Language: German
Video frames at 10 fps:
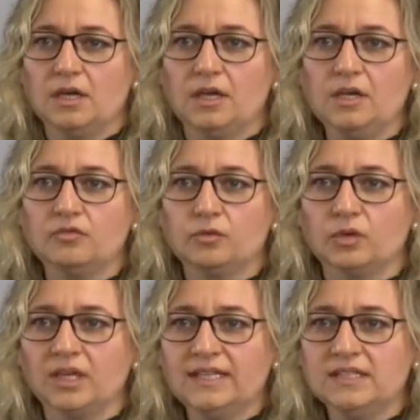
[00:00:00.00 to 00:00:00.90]
irgendwo
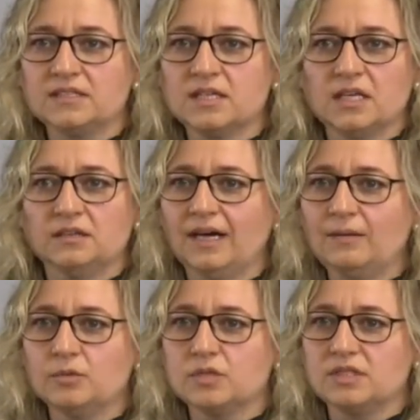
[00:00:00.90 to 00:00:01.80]
gelandet,
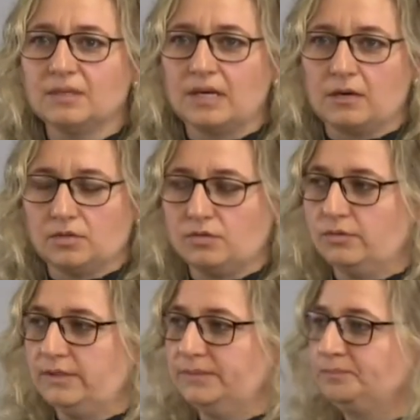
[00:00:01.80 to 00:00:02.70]
da muss ich die aber
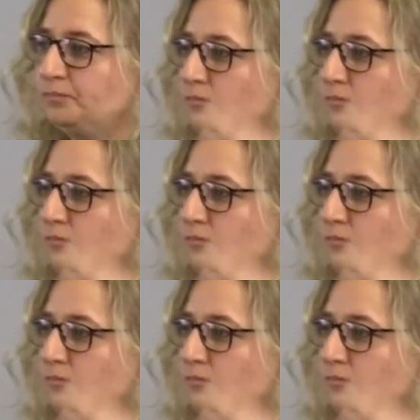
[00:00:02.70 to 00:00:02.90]
rausholen.